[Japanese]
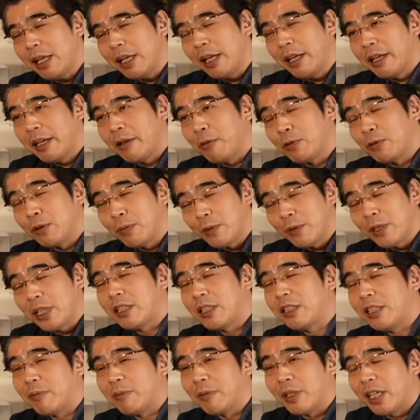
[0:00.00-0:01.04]
えー、お友
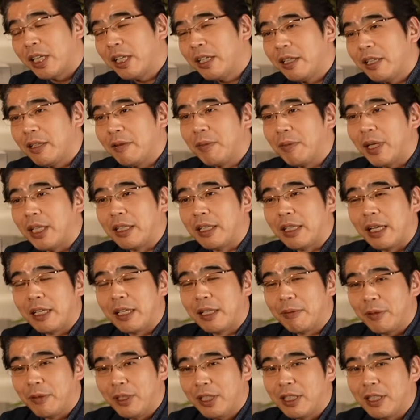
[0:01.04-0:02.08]
達でもね、まあ、誰
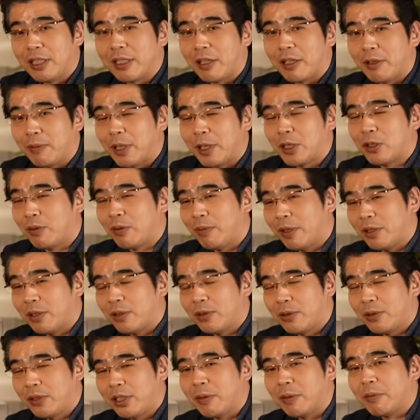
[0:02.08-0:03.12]
でもいいんですけど、まあ、職場の
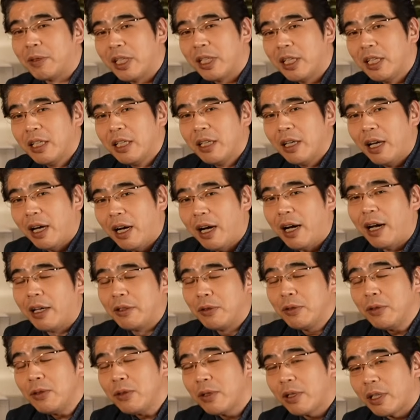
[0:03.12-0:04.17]
上司でもねああ
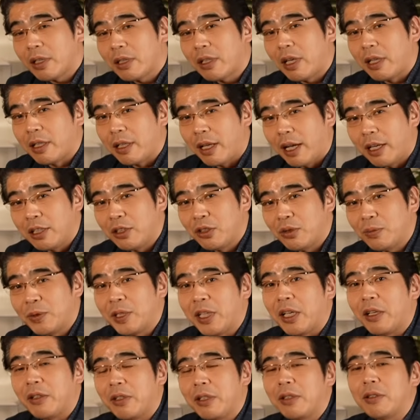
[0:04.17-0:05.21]
の人だったら大丈夫
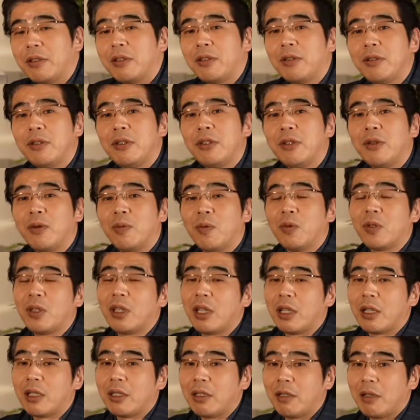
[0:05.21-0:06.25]
だよねっていうふうに思っ
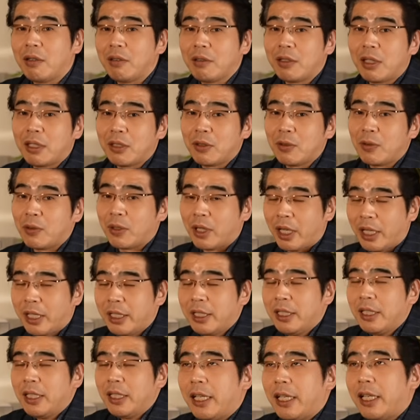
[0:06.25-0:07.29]
てくれるかどうか、
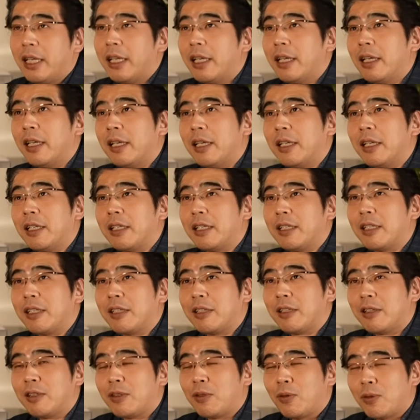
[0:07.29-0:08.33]

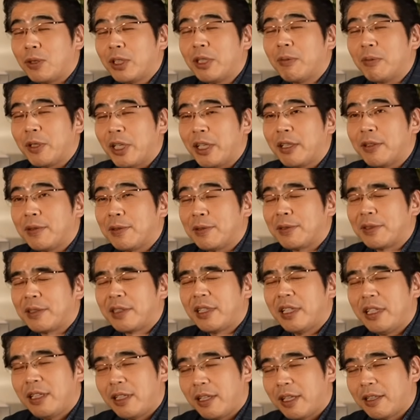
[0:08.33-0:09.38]
えー、どうしてもねこう好
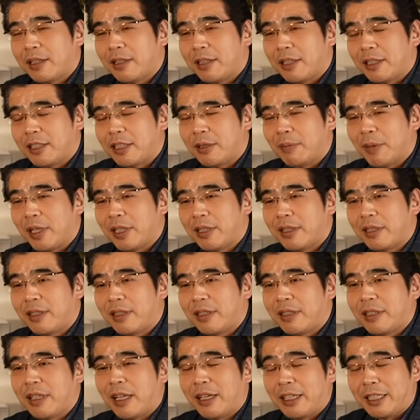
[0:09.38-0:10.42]
きになってしまっ
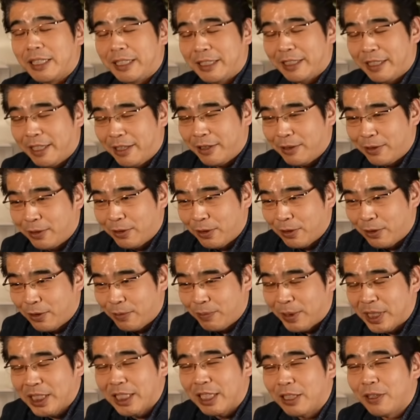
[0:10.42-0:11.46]
たりしていると
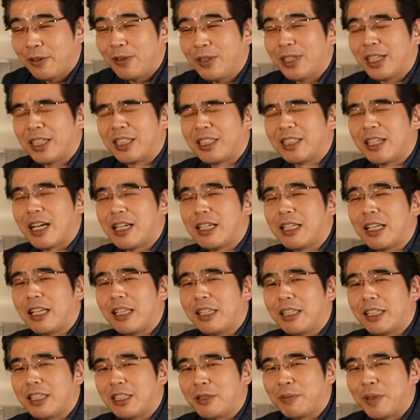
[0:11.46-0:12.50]
また距離が近く
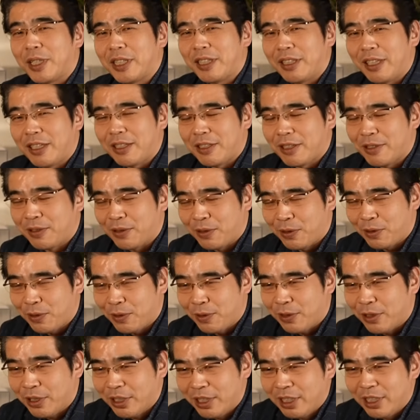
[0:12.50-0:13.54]
なってしまったりする
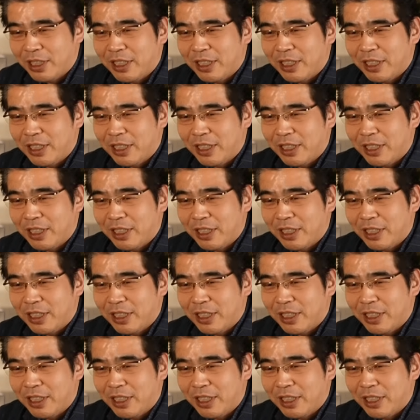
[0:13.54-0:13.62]
と